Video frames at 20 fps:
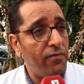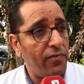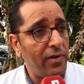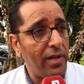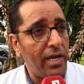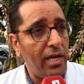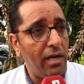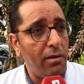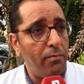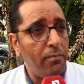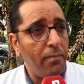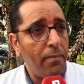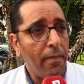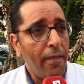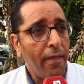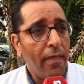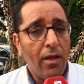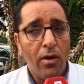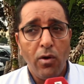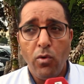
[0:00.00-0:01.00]
في القلب
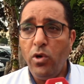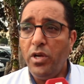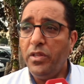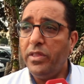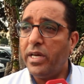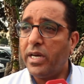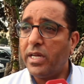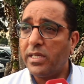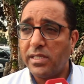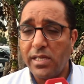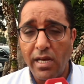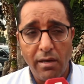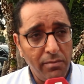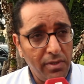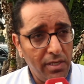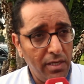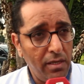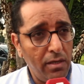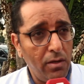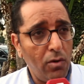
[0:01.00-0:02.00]
وحنا راه
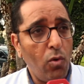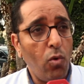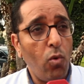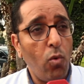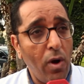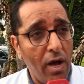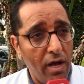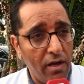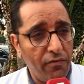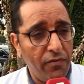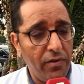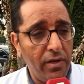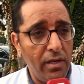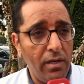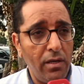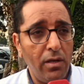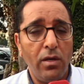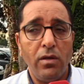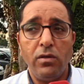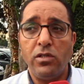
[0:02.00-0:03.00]
صامدين
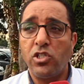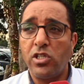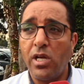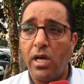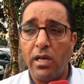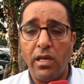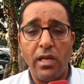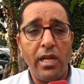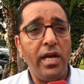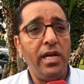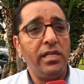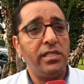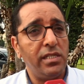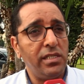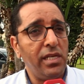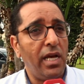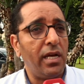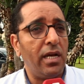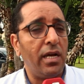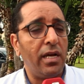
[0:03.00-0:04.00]
وواقفين ان شاء الله حتى
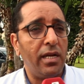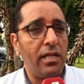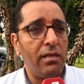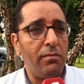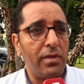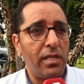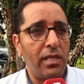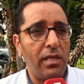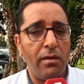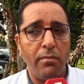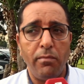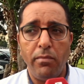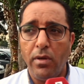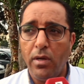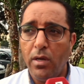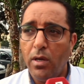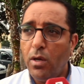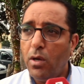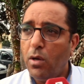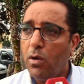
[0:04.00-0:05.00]
يتحقق هذا المطلب
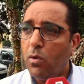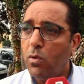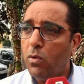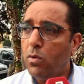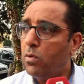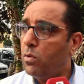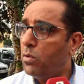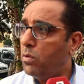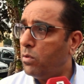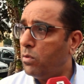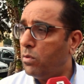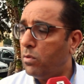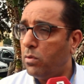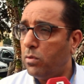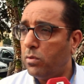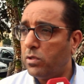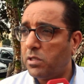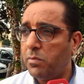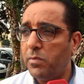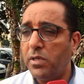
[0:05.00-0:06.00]

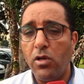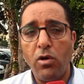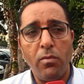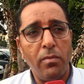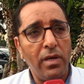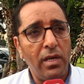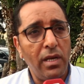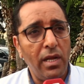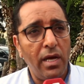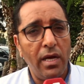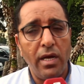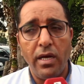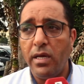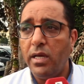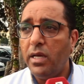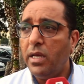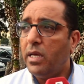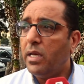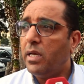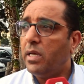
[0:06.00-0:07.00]
ونتمنى من الله
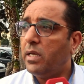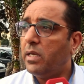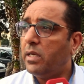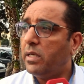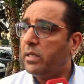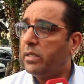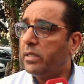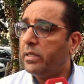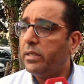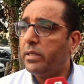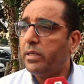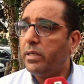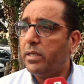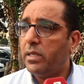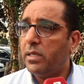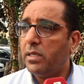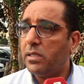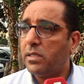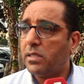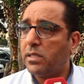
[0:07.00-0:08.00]

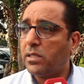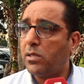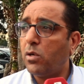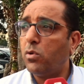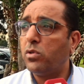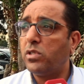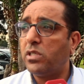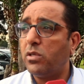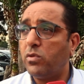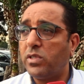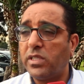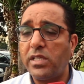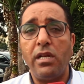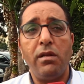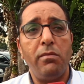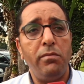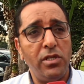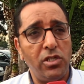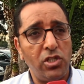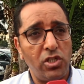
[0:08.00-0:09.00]
آه، الصوت يوصل
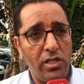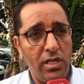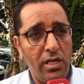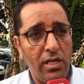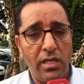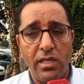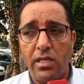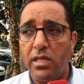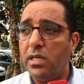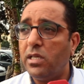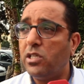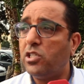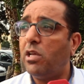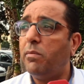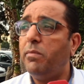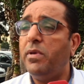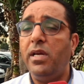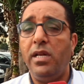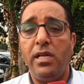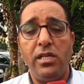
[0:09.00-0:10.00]
من جديد لجميع